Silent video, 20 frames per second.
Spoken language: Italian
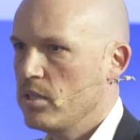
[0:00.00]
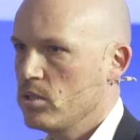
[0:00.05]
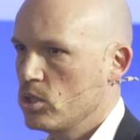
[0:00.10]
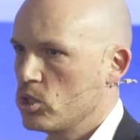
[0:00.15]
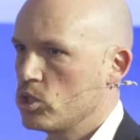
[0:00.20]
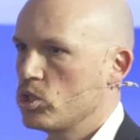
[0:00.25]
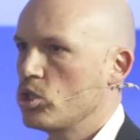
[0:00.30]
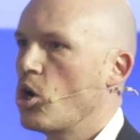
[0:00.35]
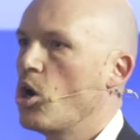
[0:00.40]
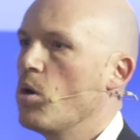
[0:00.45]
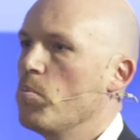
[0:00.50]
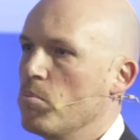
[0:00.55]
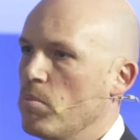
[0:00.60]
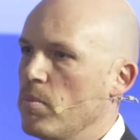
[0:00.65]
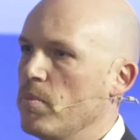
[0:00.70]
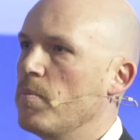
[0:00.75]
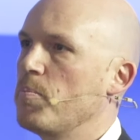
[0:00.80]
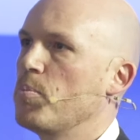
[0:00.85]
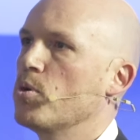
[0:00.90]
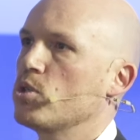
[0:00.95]
so
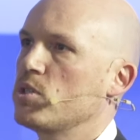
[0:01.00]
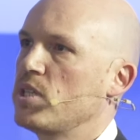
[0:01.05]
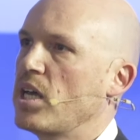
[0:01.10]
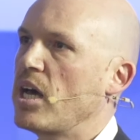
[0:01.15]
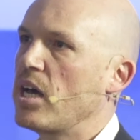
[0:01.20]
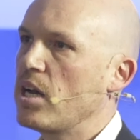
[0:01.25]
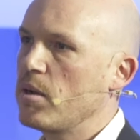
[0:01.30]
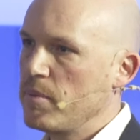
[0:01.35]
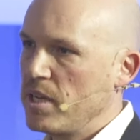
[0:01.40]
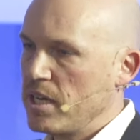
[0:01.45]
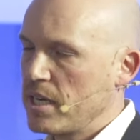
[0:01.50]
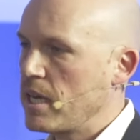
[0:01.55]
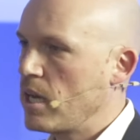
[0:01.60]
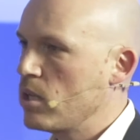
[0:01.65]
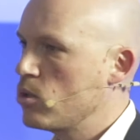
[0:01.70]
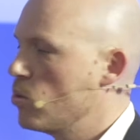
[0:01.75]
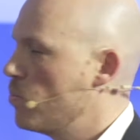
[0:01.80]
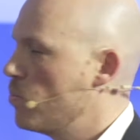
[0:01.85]
mm, portare a mercato un